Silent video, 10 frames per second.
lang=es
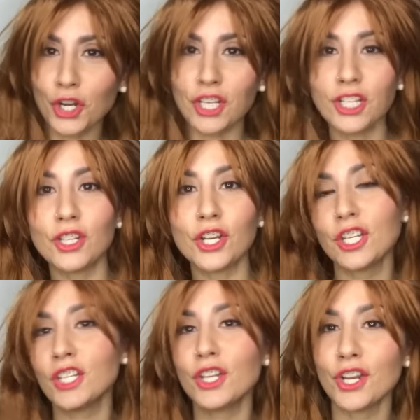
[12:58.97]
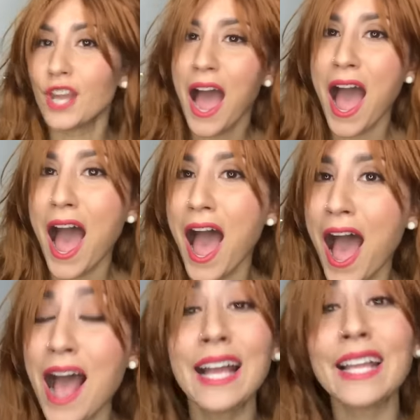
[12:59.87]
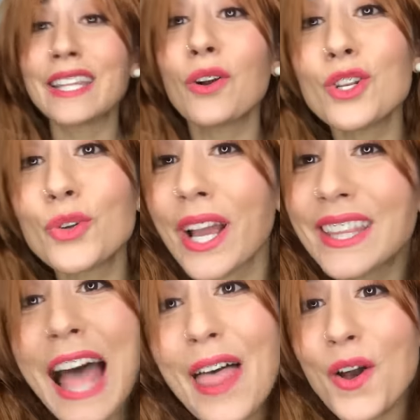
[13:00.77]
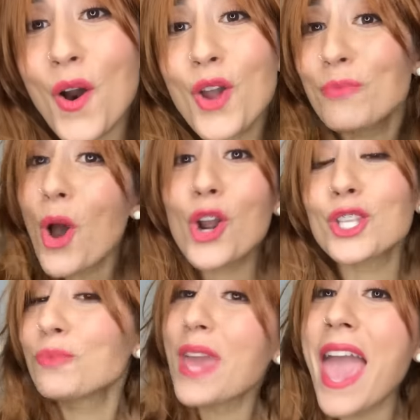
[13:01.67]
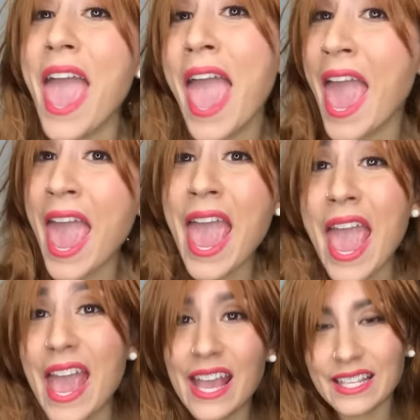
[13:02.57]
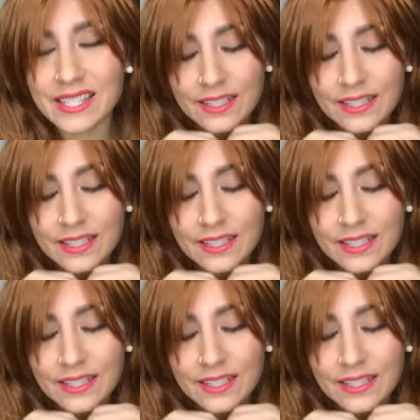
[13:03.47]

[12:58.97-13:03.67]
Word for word: ni Tengo el sujetador por los pies.